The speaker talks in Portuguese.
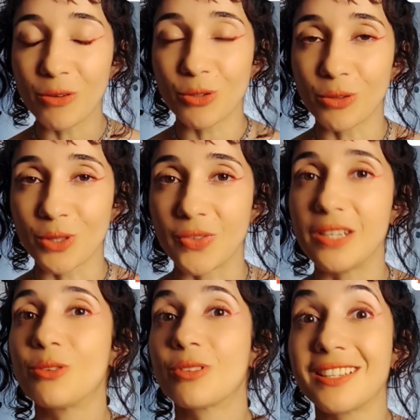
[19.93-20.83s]
os outros
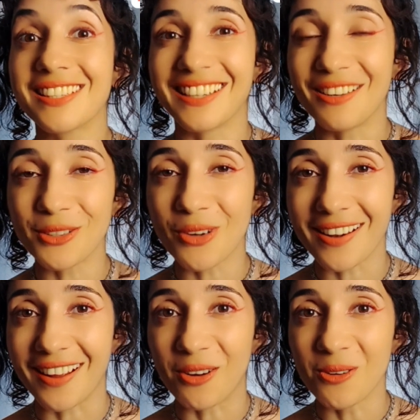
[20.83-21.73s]
vídeos, se inscreva no
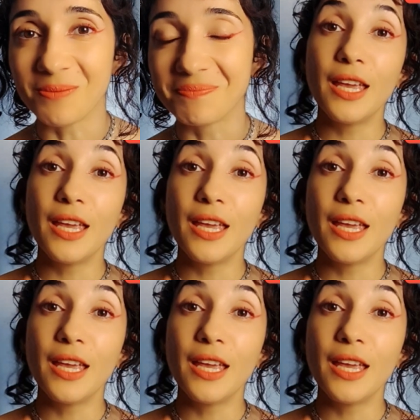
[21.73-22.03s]
canal.